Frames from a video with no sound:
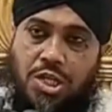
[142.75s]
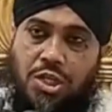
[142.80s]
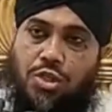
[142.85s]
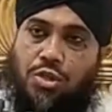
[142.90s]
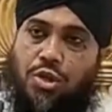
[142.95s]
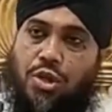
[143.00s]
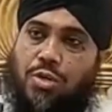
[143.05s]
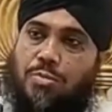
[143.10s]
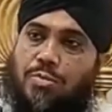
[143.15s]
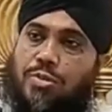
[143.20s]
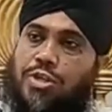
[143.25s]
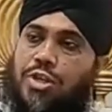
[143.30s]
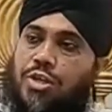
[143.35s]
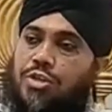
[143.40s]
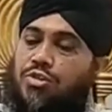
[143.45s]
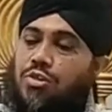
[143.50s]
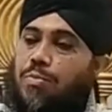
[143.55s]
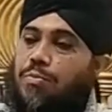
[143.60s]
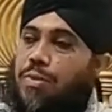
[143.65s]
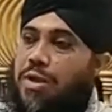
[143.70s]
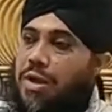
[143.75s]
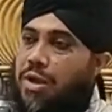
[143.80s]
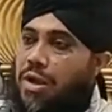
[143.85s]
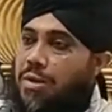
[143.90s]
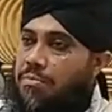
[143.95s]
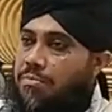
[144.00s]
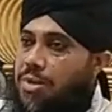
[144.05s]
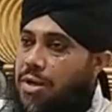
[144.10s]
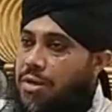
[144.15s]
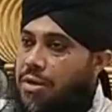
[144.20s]
সর্বশ্রেষ্ঠ
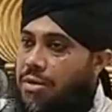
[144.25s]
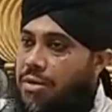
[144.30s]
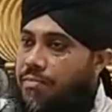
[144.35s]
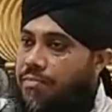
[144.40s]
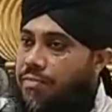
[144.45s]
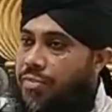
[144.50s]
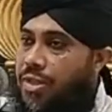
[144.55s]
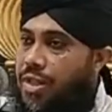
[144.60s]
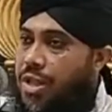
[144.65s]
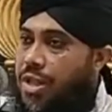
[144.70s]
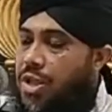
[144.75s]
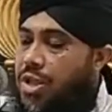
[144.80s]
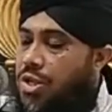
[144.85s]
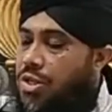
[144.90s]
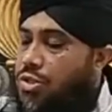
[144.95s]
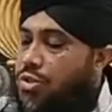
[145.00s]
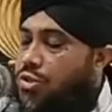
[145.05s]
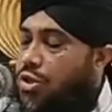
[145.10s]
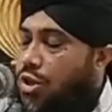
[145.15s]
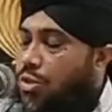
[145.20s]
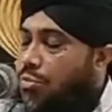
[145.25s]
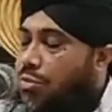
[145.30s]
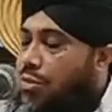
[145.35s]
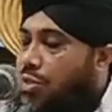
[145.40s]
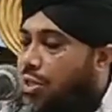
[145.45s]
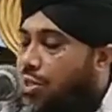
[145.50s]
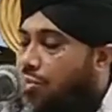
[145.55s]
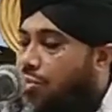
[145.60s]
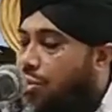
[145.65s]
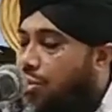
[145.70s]
পয়গাম্বার
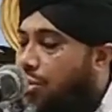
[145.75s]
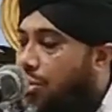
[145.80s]
সর্বশ্রেষ্ঠ